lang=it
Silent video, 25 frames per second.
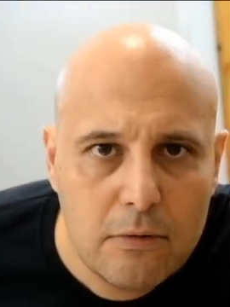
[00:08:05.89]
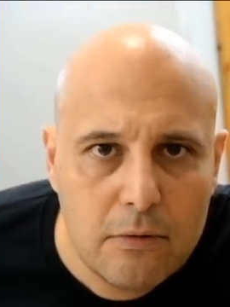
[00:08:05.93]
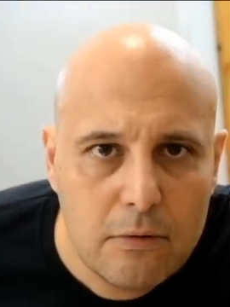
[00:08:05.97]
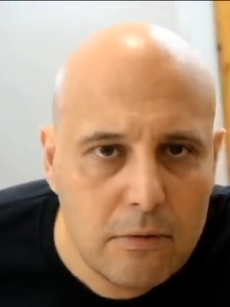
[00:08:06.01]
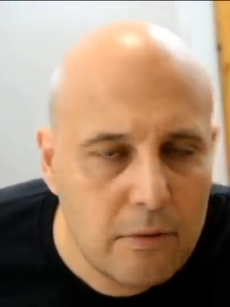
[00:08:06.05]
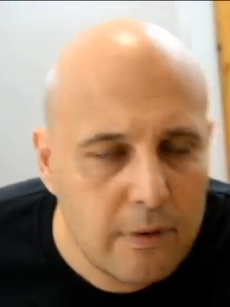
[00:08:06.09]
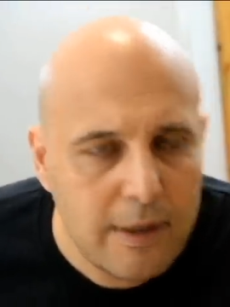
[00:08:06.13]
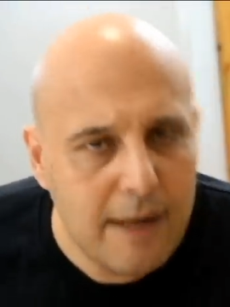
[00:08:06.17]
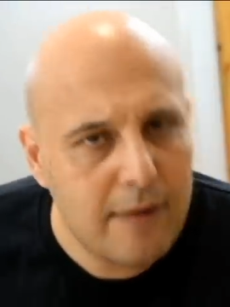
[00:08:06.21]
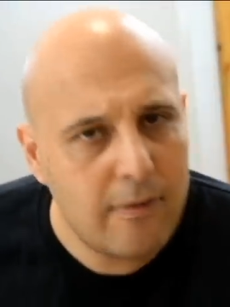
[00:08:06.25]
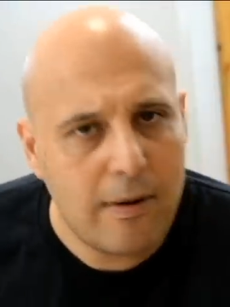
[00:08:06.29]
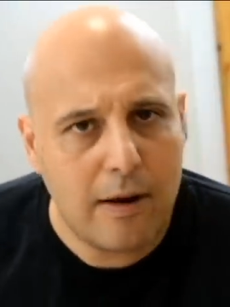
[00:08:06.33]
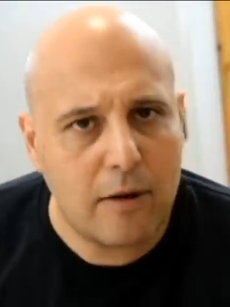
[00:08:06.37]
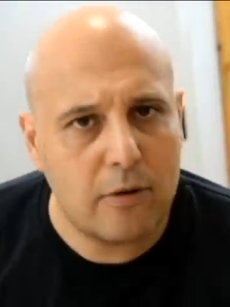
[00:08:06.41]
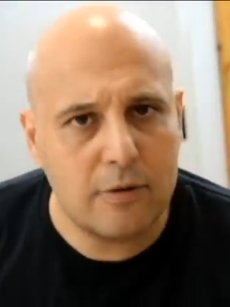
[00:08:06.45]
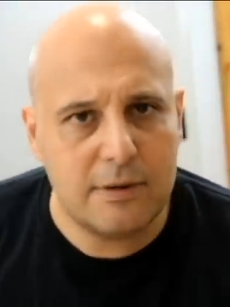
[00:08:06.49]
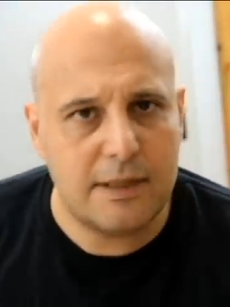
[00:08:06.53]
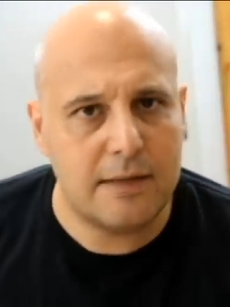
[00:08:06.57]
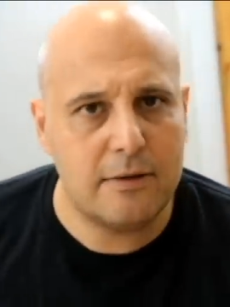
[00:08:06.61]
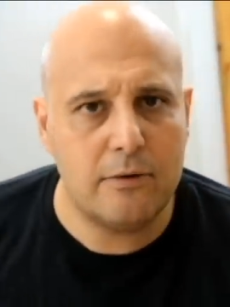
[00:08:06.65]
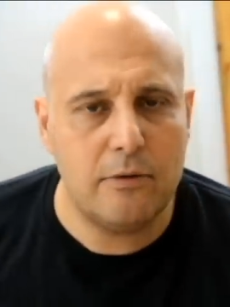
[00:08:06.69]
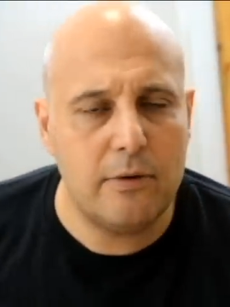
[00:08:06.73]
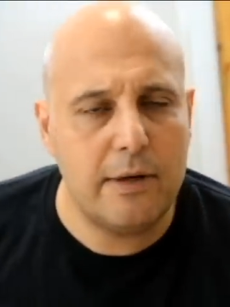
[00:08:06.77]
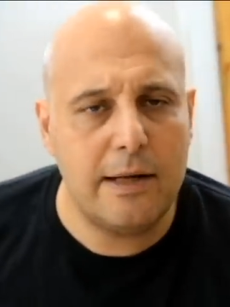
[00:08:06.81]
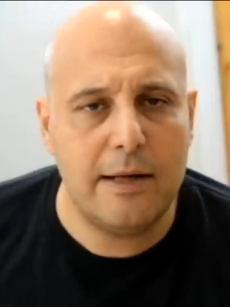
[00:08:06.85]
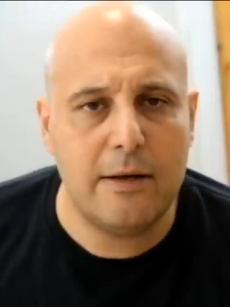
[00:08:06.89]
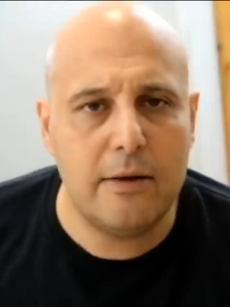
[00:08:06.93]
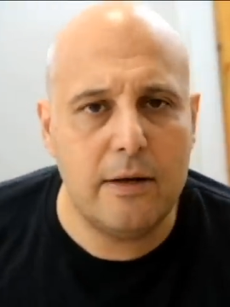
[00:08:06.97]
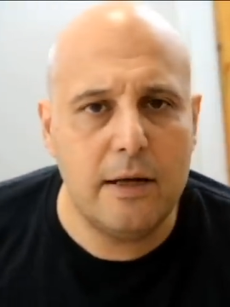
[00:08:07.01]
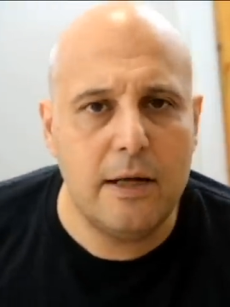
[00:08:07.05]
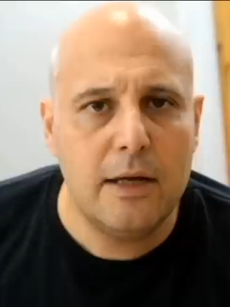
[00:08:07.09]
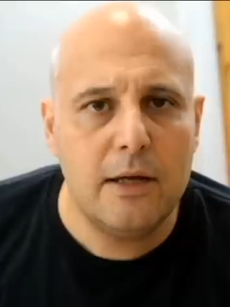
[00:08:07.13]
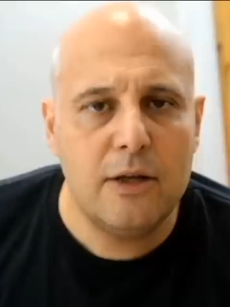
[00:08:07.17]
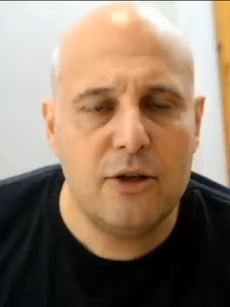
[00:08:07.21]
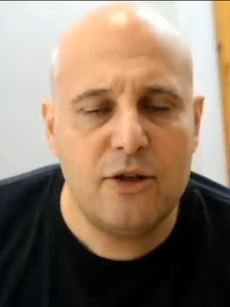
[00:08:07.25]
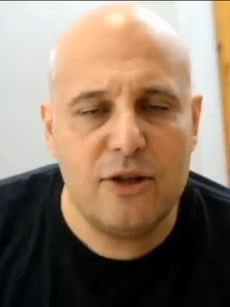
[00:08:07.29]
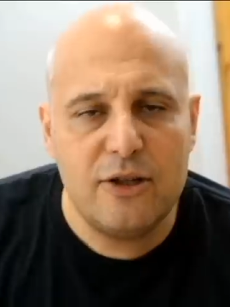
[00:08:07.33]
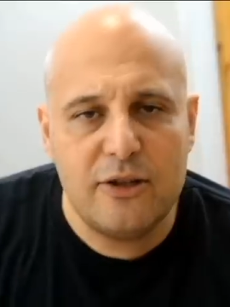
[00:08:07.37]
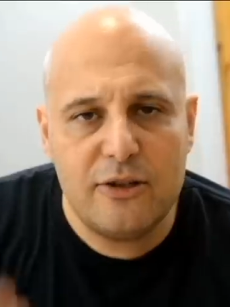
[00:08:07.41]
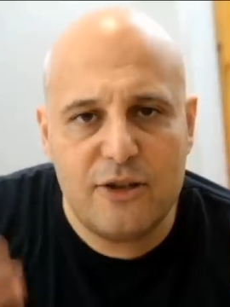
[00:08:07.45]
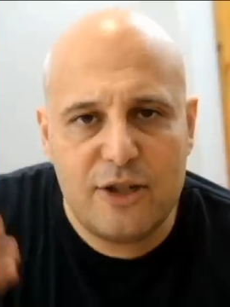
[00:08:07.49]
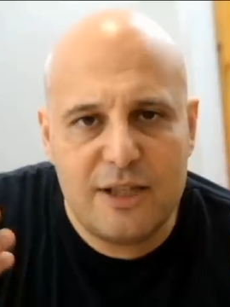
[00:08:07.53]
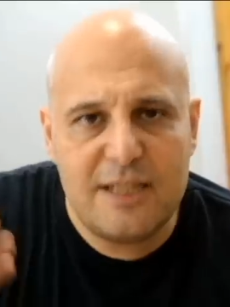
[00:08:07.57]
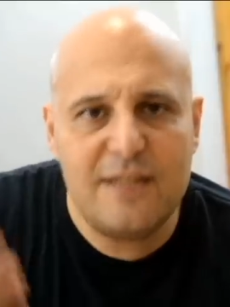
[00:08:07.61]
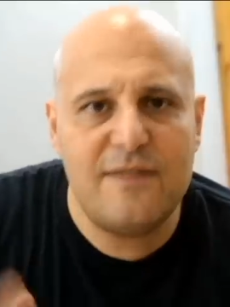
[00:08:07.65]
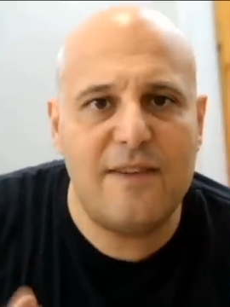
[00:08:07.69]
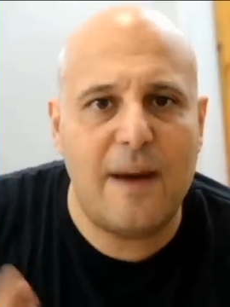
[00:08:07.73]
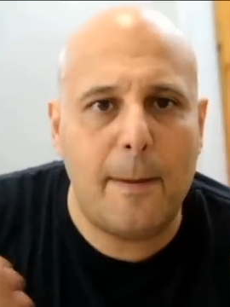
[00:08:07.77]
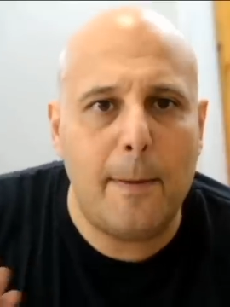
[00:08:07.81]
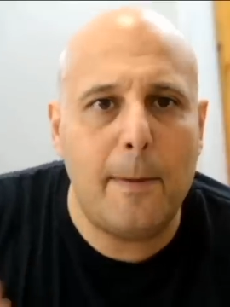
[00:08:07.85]
Non è una cosa, non è... Ci, ci
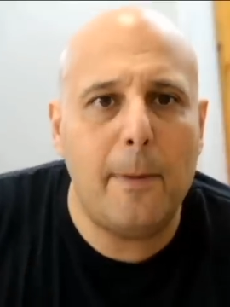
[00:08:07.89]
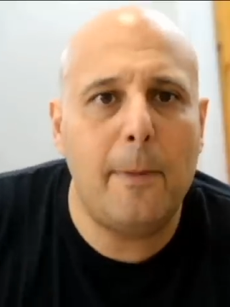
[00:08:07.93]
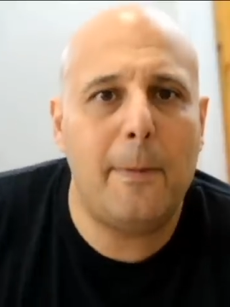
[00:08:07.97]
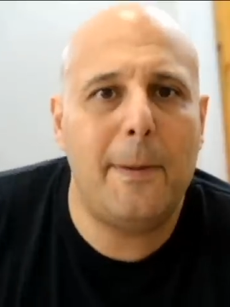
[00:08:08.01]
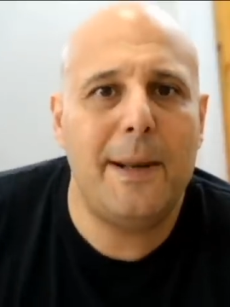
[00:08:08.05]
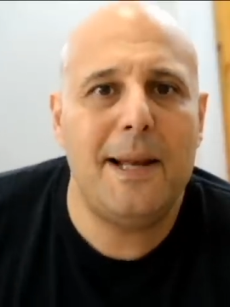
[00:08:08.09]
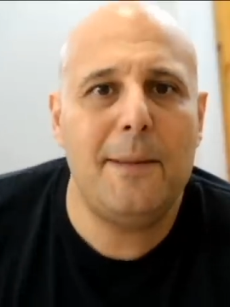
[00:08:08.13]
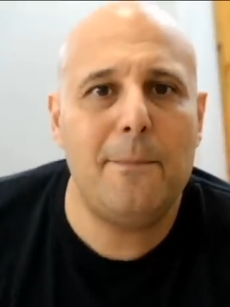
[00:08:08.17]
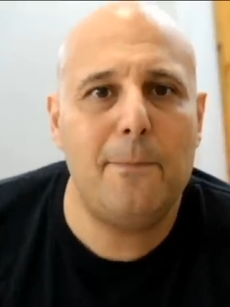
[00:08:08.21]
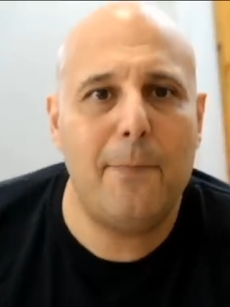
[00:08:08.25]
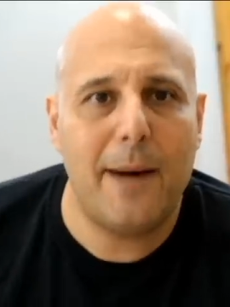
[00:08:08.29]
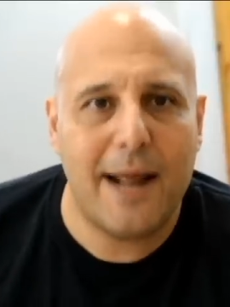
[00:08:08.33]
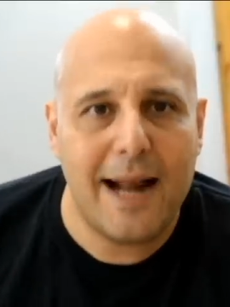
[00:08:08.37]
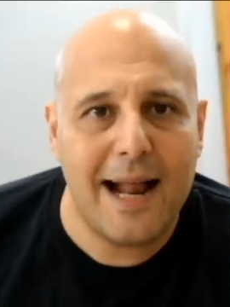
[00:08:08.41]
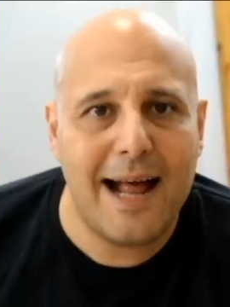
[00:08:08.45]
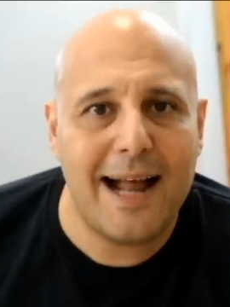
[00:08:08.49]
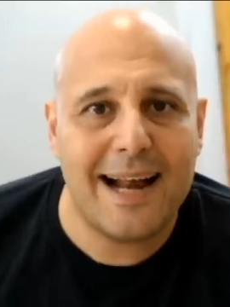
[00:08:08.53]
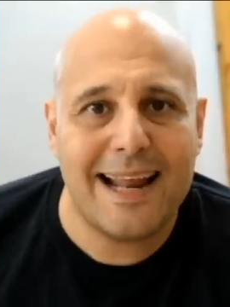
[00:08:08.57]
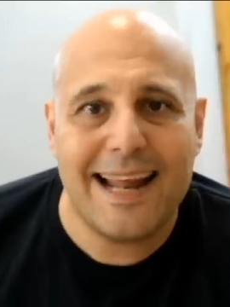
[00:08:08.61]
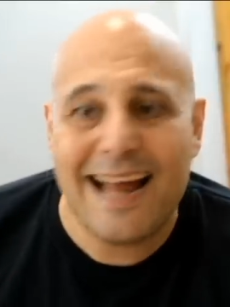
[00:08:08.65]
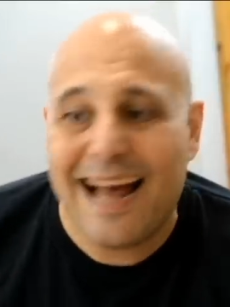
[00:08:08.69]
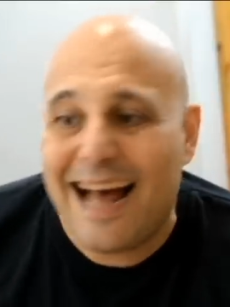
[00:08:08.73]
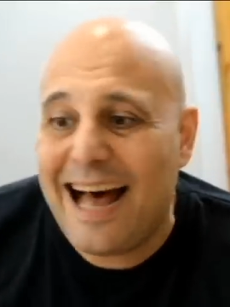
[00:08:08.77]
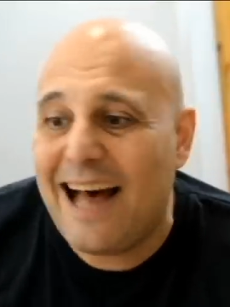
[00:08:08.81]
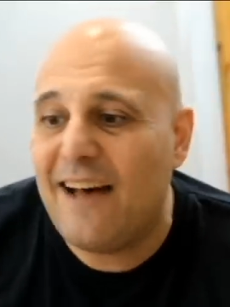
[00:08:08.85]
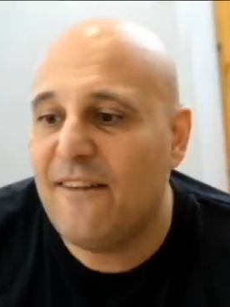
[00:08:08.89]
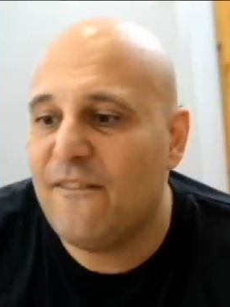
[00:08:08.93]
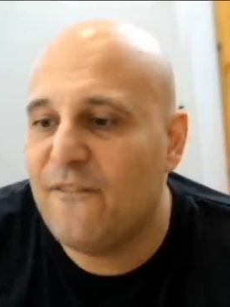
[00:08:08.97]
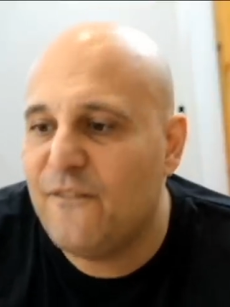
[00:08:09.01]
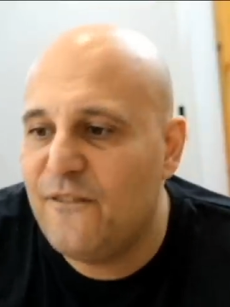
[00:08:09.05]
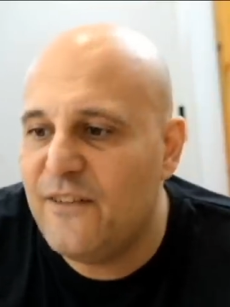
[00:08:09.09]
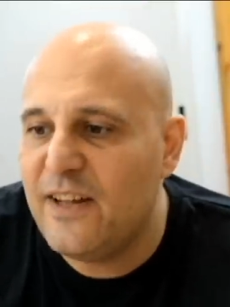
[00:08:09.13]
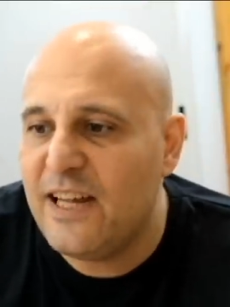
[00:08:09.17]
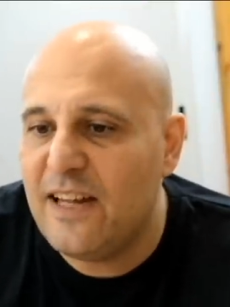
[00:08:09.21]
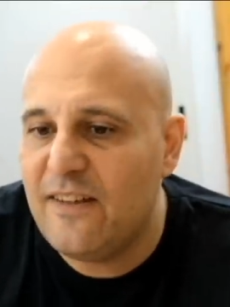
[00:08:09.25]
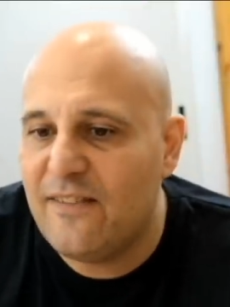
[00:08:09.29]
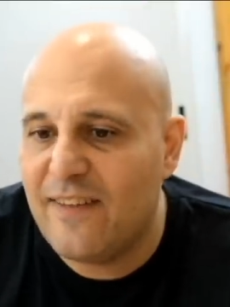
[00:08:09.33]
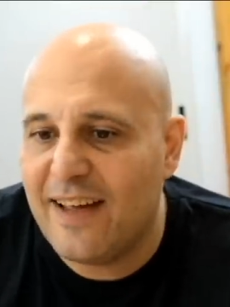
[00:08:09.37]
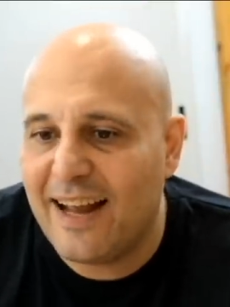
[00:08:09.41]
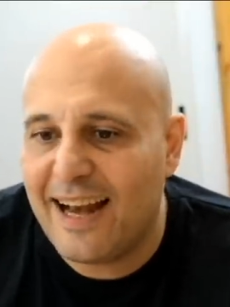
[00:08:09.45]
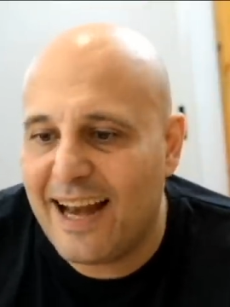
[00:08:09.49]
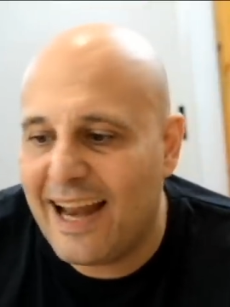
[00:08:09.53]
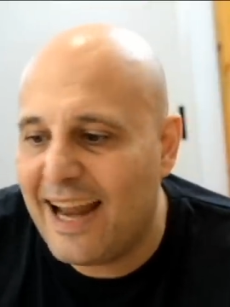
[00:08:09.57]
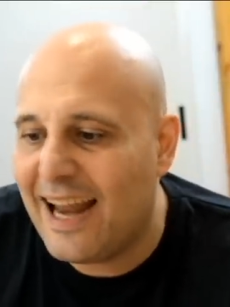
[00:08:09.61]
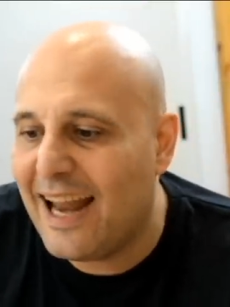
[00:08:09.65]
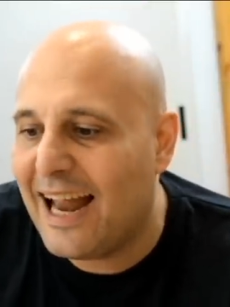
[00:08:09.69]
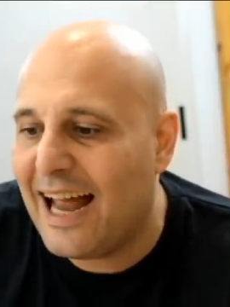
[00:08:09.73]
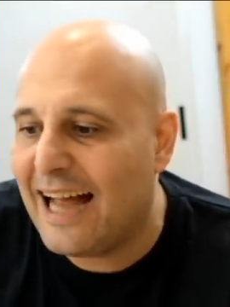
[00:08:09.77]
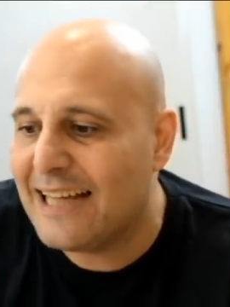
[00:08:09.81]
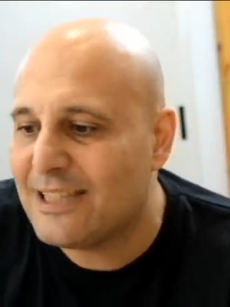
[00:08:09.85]
si fa proprio per imparare a
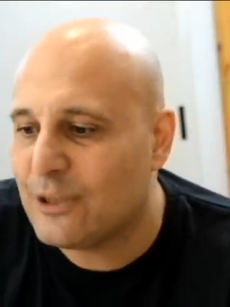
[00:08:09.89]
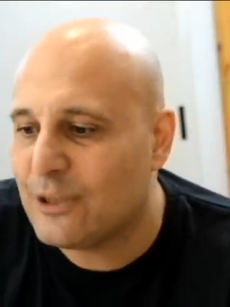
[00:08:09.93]
vivere, a